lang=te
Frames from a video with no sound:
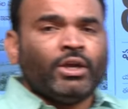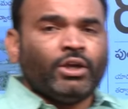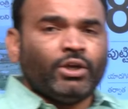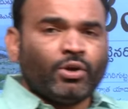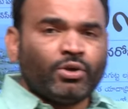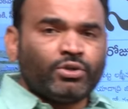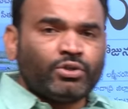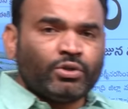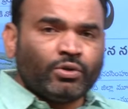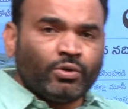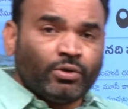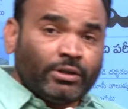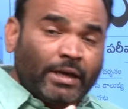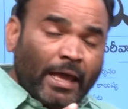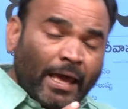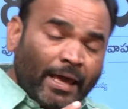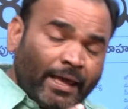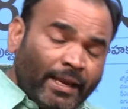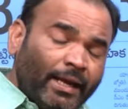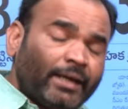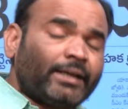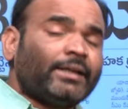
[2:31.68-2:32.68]
ఈరోజు
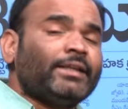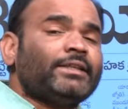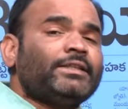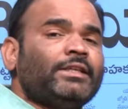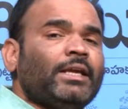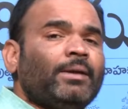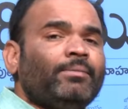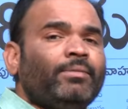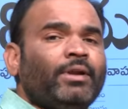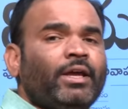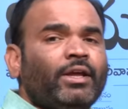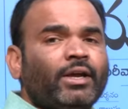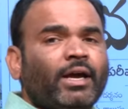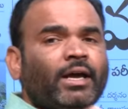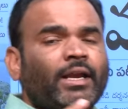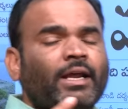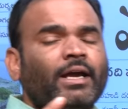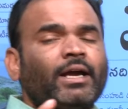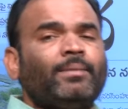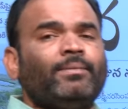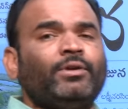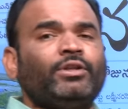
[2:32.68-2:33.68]
డైరెక్ట్ సీఎం నేరుగా
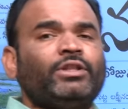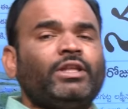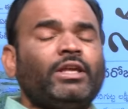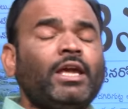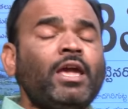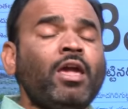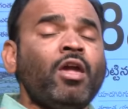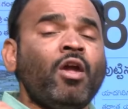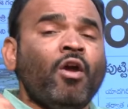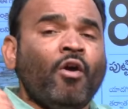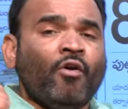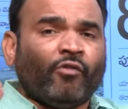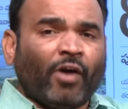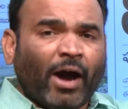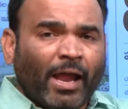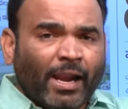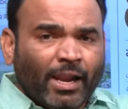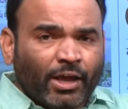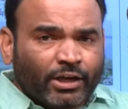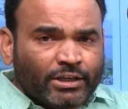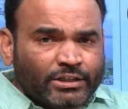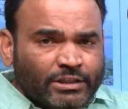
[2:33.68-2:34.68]
రంగంలో దిగి
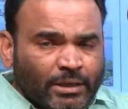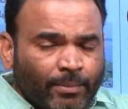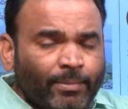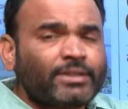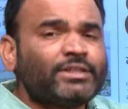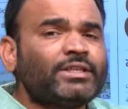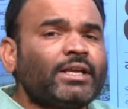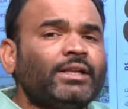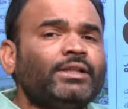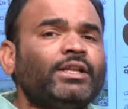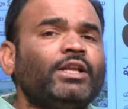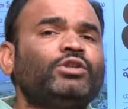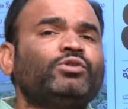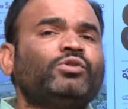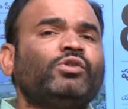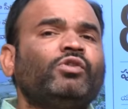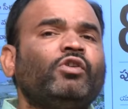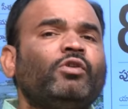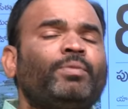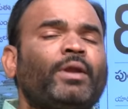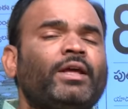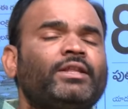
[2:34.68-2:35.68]
వాళ్ళ యొక్క సమస్యలు
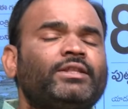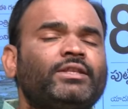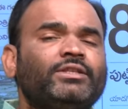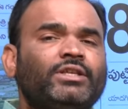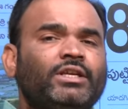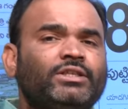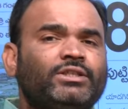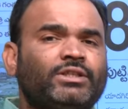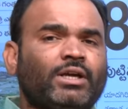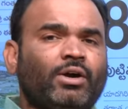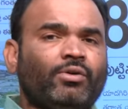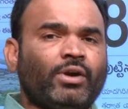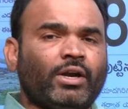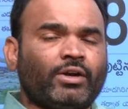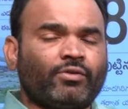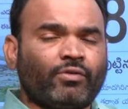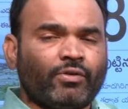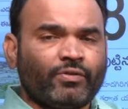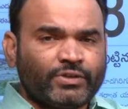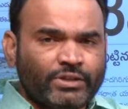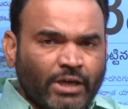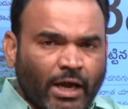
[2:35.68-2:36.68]
తెలుసుకునే ప్రయత్నం చేస్తూ
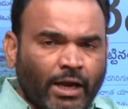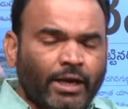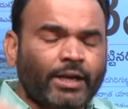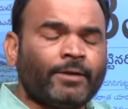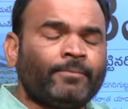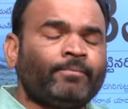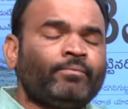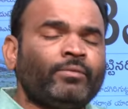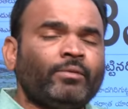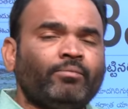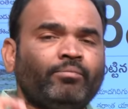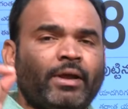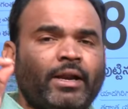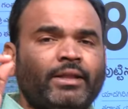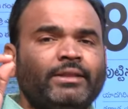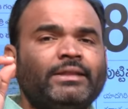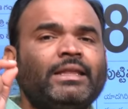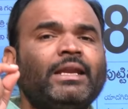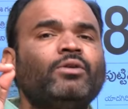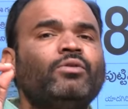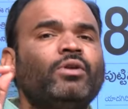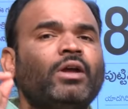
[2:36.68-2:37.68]
ఉన్నటువంటి విషయాన్ని
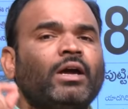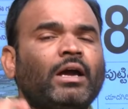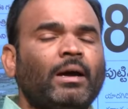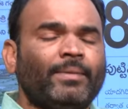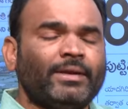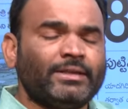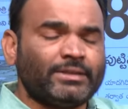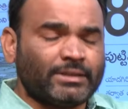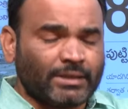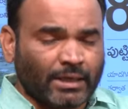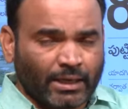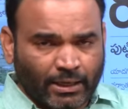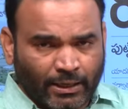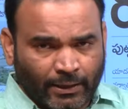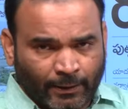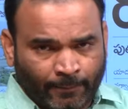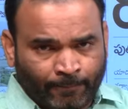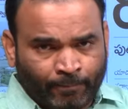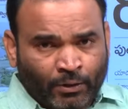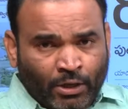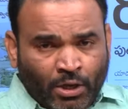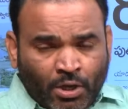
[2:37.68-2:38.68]
మనందరం కూడా గమనించాలి
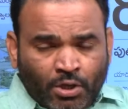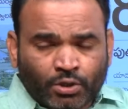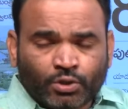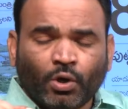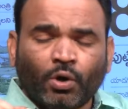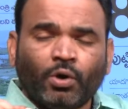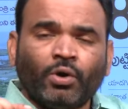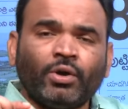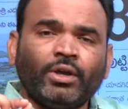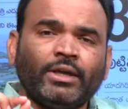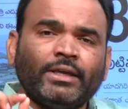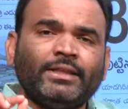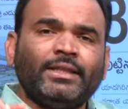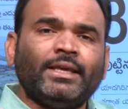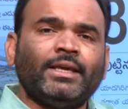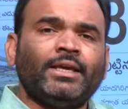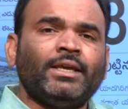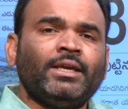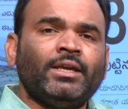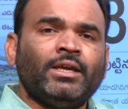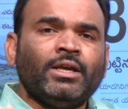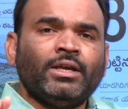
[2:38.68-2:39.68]
సో
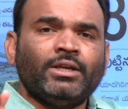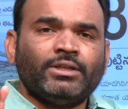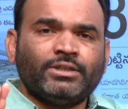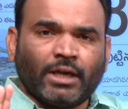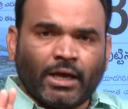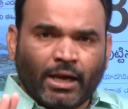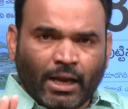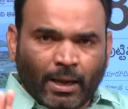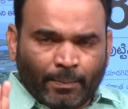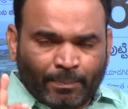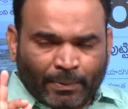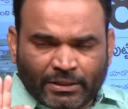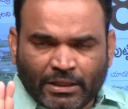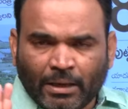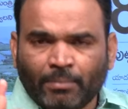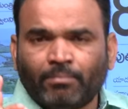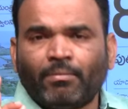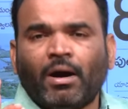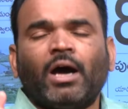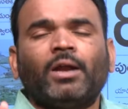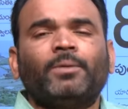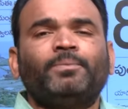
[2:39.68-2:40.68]
ఇది చాలా పెద్ద
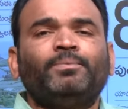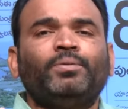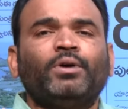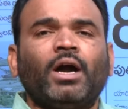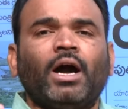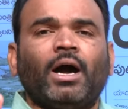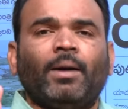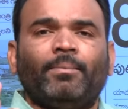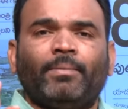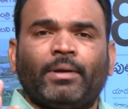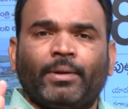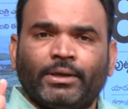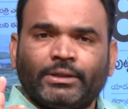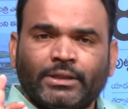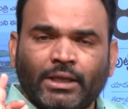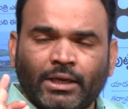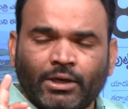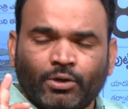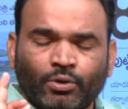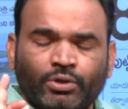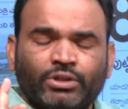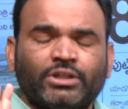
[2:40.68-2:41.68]
మార్పుగా
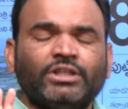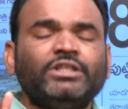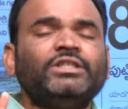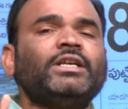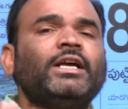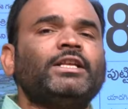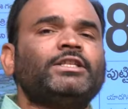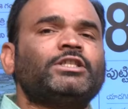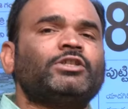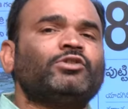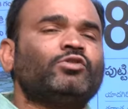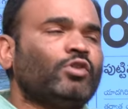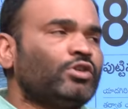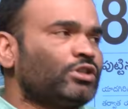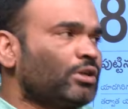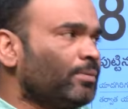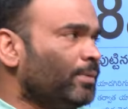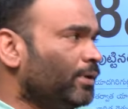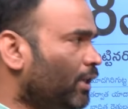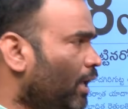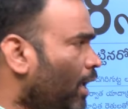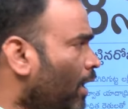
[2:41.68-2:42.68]
మనమైతే గుర్తించాల్సిన
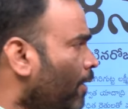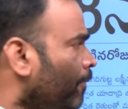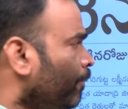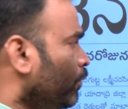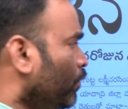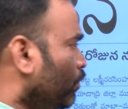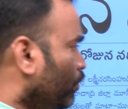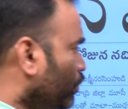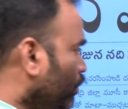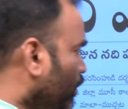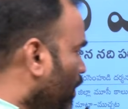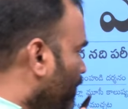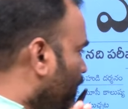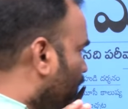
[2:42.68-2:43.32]
అవసరం అయితే ఉంది